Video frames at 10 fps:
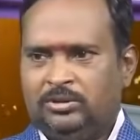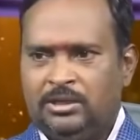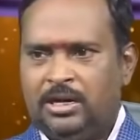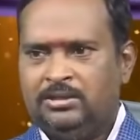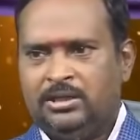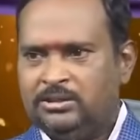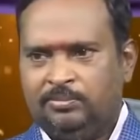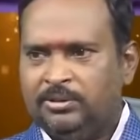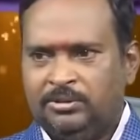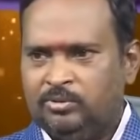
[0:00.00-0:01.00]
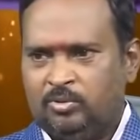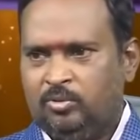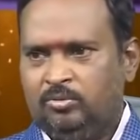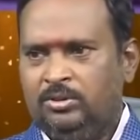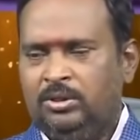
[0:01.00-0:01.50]
ఒకసారి రెండుసార్లు చెప్తే
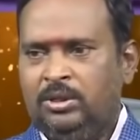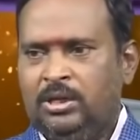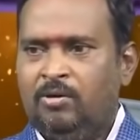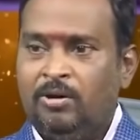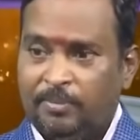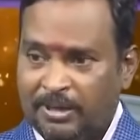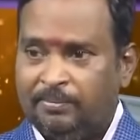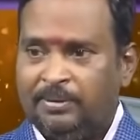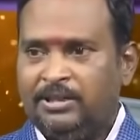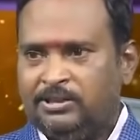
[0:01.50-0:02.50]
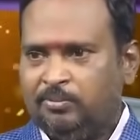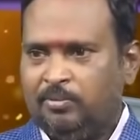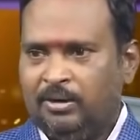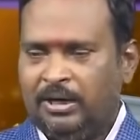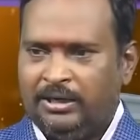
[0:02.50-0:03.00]
తీసుకోదు కాబట్టి పదే పదే
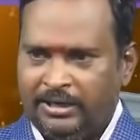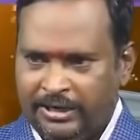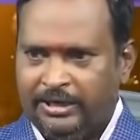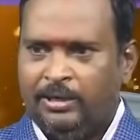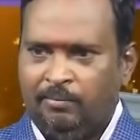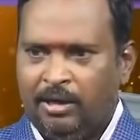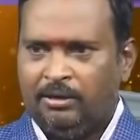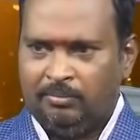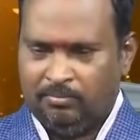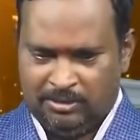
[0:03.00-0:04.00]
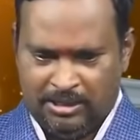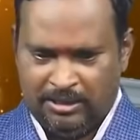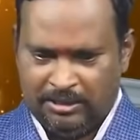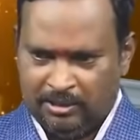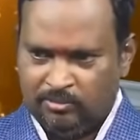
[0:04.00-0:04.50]
చెప్పుకోవాలి అంటే నేను ఇలా మారదాం
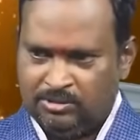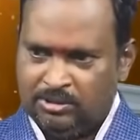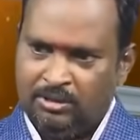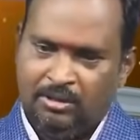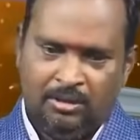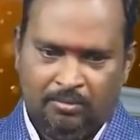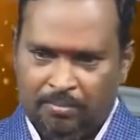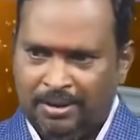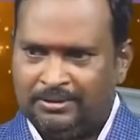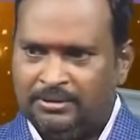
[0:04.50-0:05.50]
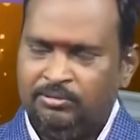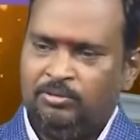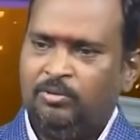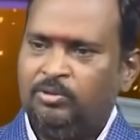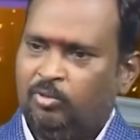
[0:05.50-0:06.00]
నేను ఇక నుంచి పాత
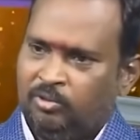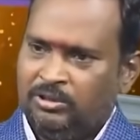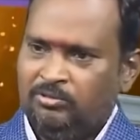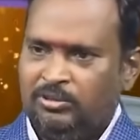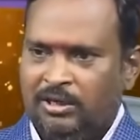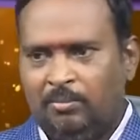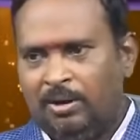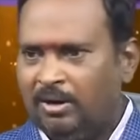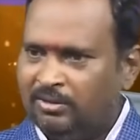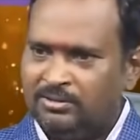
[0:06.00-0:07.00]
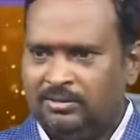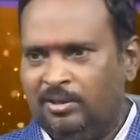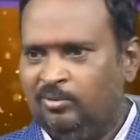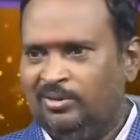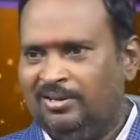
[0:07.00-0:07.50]
జీవితం నుంచి కొత్త జీవితానికి మారడానికి
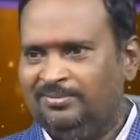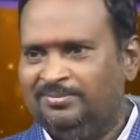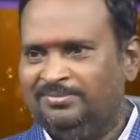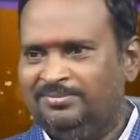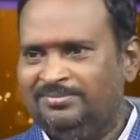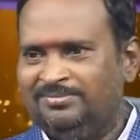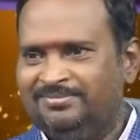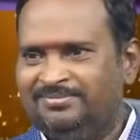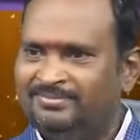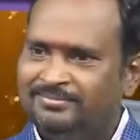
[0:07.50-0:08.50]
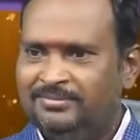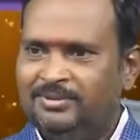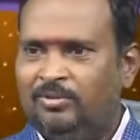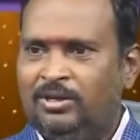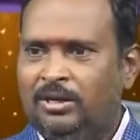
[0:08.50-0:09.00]
సిద్ధంగా ఉన్నాను
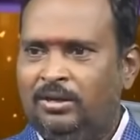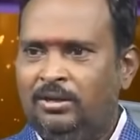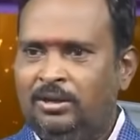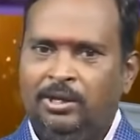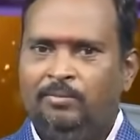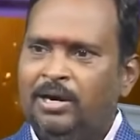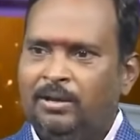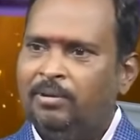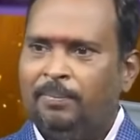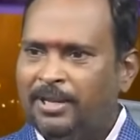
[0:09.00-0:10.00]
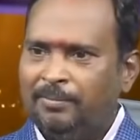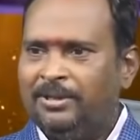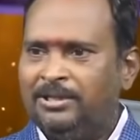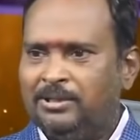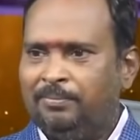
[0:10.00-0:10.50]
hmm. ఓకే ఈ మాట మీరు పదే
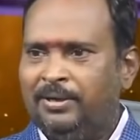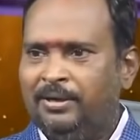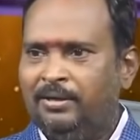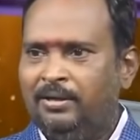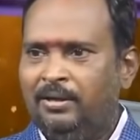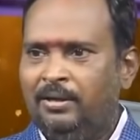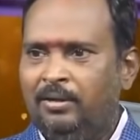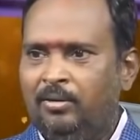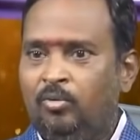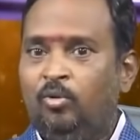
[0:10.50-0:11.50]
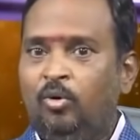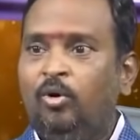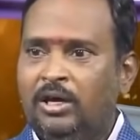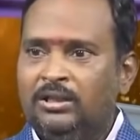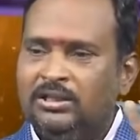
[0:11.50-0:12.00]
పదే చెప్పండి
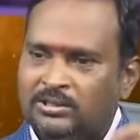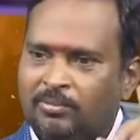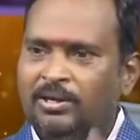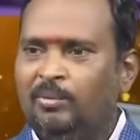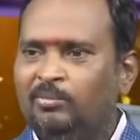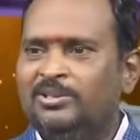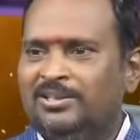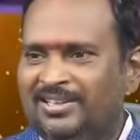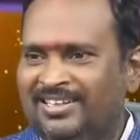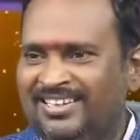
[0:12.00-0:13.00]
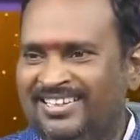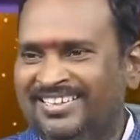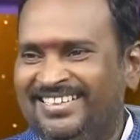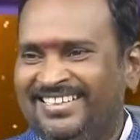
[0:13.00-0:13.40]
ఓహో అది నిజమని నమ్ముతుంది అదే